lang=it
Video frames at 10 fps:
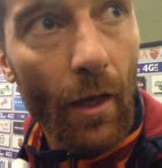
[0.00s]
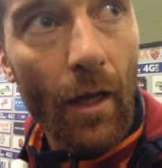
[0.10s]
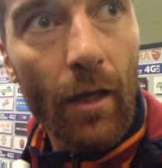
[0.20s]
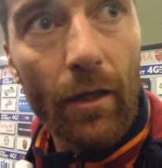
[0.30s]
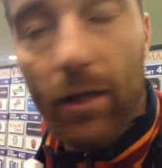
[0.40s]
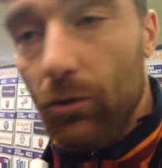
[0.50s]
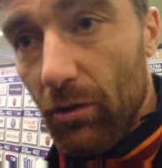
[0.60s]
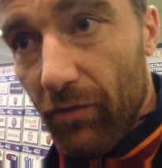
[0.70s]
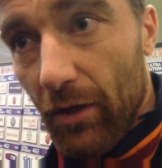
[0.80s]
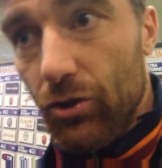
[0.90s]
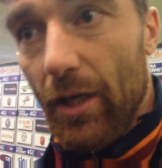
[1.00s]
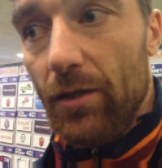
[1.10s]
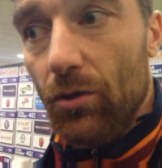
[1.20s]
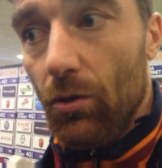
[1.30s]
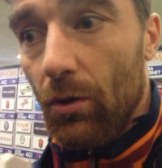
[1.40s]
al rientro di
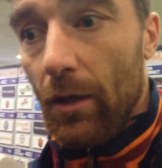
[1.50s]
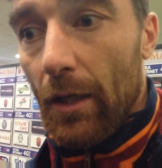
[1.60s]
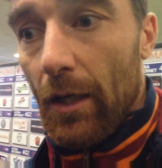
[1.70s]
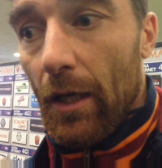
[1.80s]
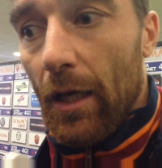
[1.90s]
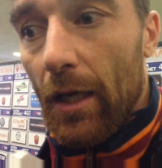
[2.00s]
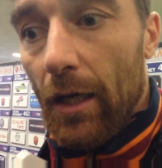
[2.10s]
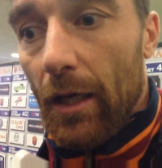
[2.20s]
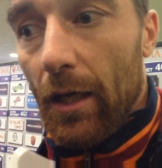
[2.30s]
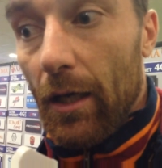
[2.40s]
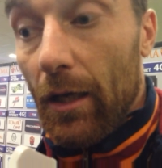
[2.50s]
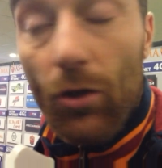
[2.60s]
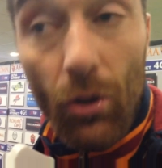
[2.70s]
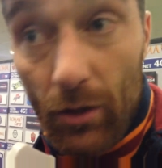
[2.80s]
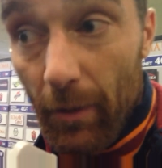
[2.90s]
Francesco, al
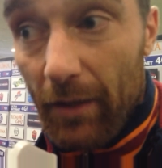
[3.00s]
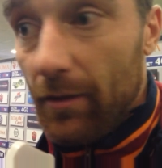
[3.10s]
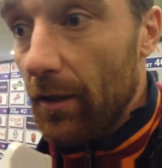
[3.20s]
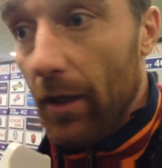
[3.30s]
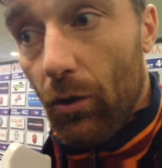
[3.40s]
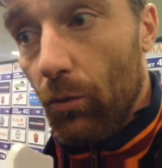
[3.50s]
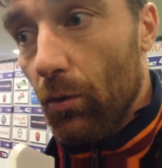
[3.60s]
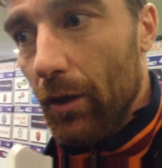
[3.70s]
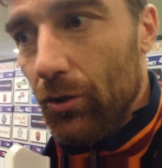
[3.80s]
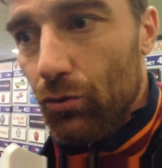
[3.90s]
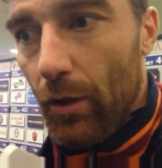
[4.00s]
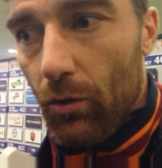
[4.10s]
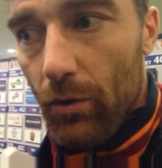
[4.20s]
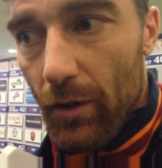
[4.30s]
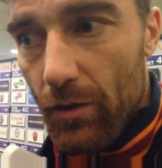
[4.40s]
gol di Mattia e comunque alle sue
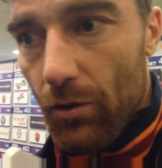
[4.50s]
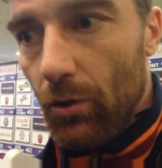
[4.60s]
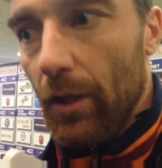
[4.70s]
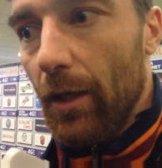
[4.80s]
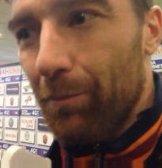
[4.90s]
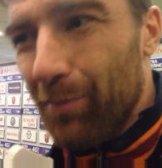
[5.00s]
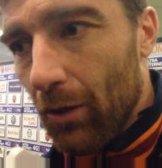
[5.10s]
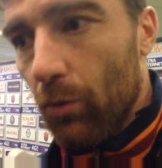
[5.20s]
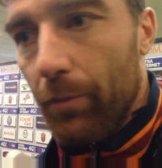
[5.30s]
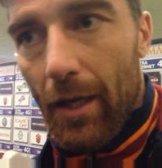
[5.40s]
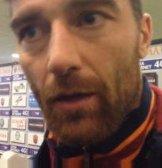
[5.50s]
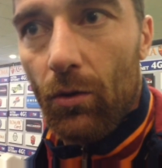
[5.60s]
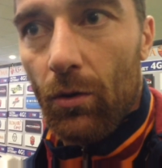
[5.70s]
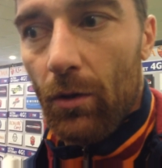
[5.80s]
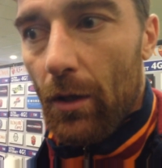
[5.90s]
condizioni che piano
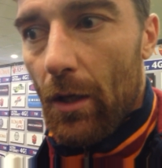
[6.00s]
piano